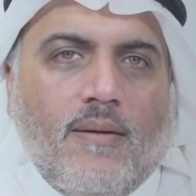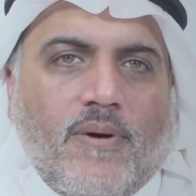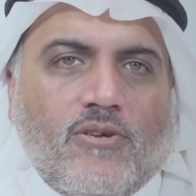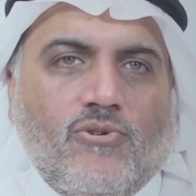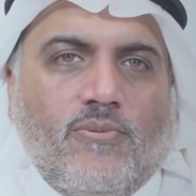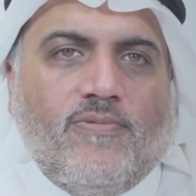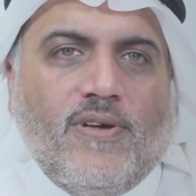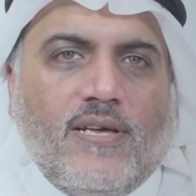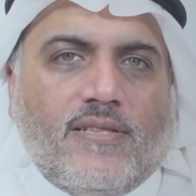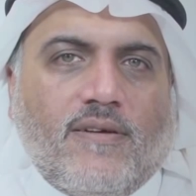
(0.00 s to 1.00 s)
مكتوب
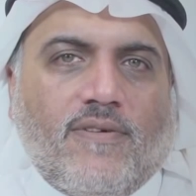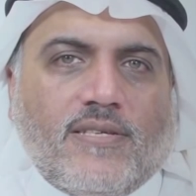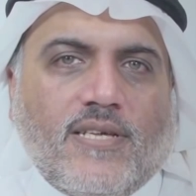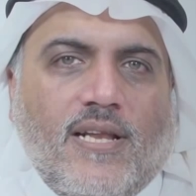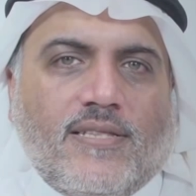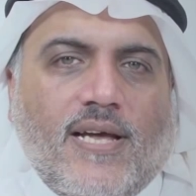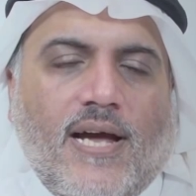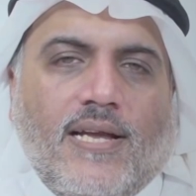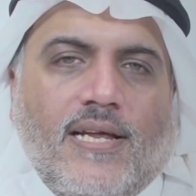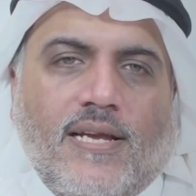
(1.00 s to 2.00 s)
فيه تفاصيل
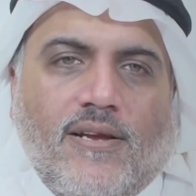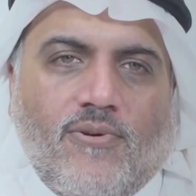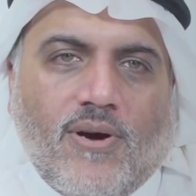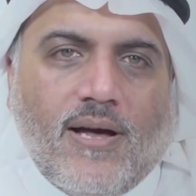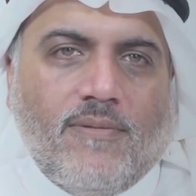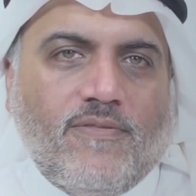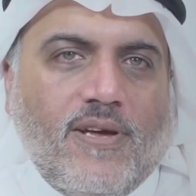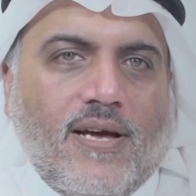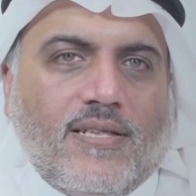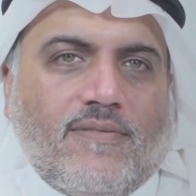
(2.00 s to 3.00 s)
التحاليل اللي هو قام
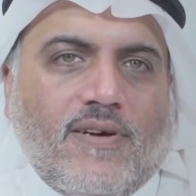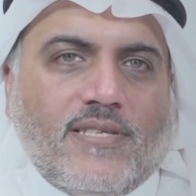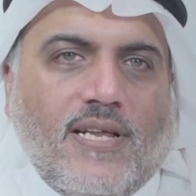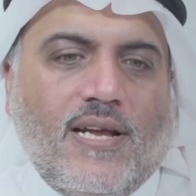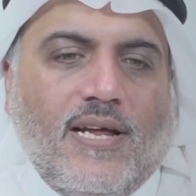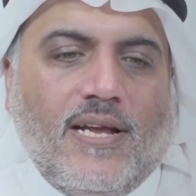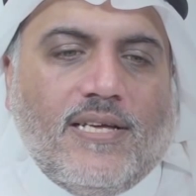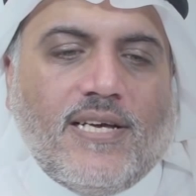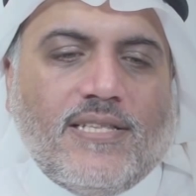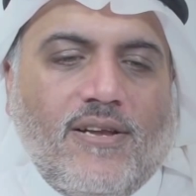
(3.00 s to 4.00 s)
فيها تفاصيل
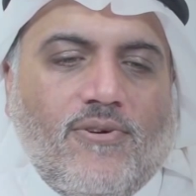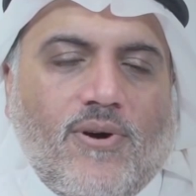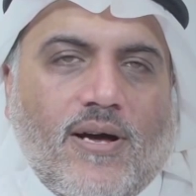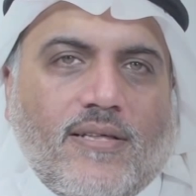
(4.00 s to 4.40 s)
العلاجات اللي هو